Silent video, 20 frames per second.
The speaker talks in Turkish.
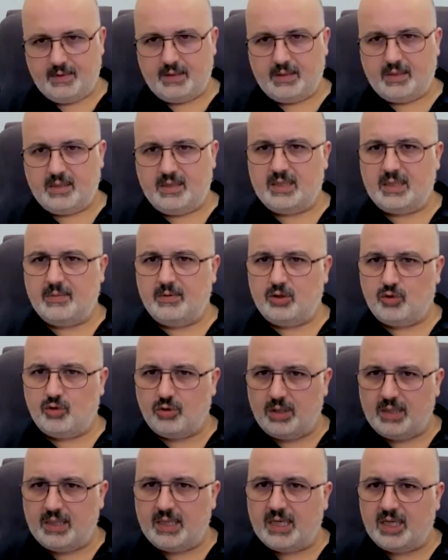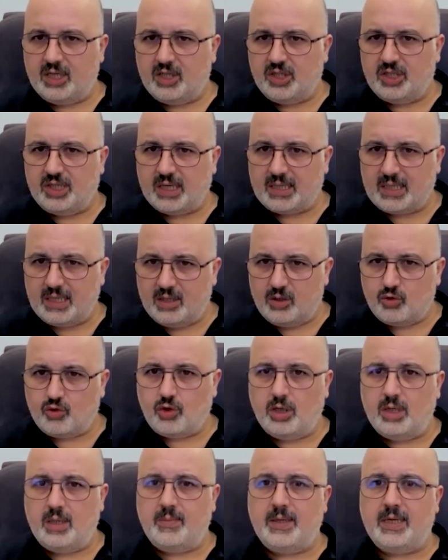kısa bir sürede geçeceklerini
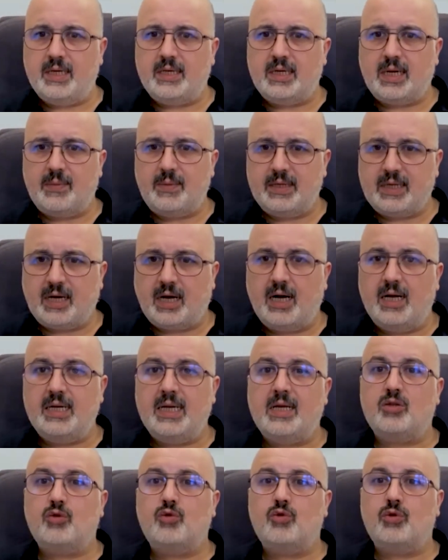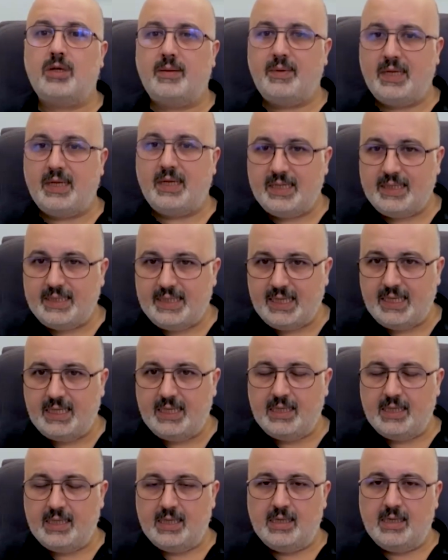söylemene rağmen hala süre belli değil.